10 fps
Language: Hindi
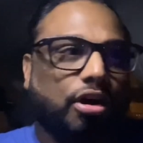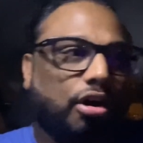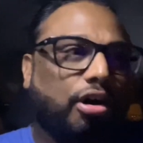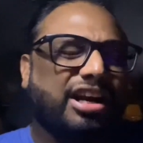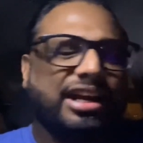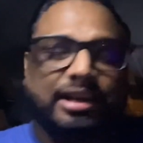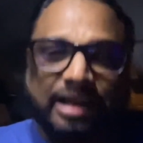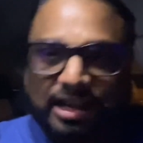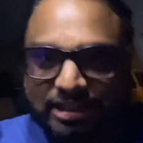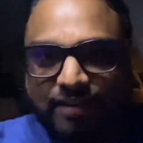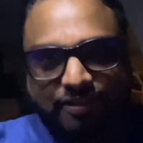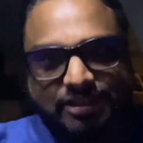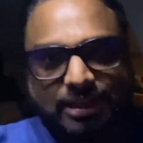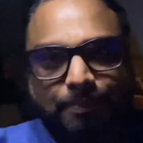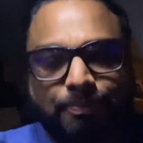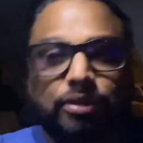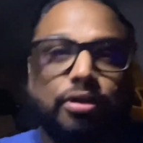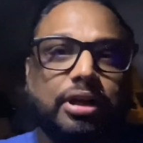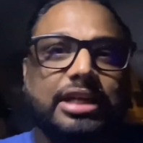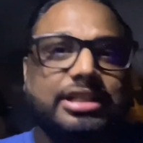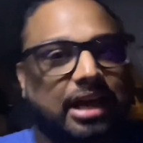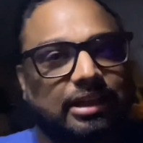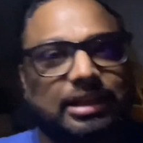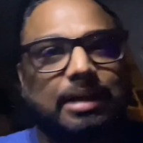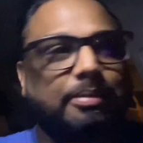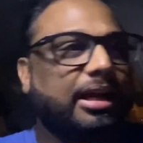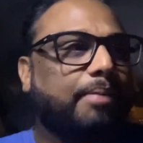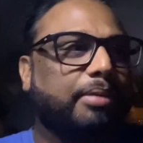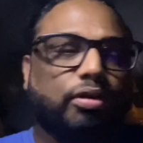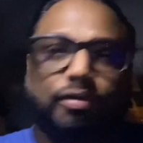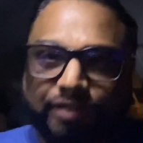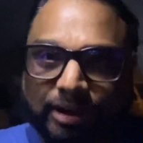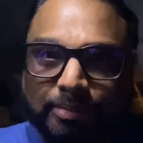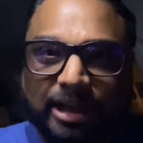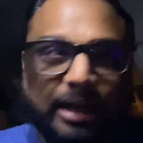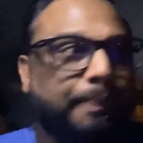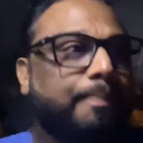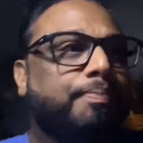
और ट्रांजिट वीजा तो ये चार दिन का मिलेगा बिल्कुल फ्री मिलेगा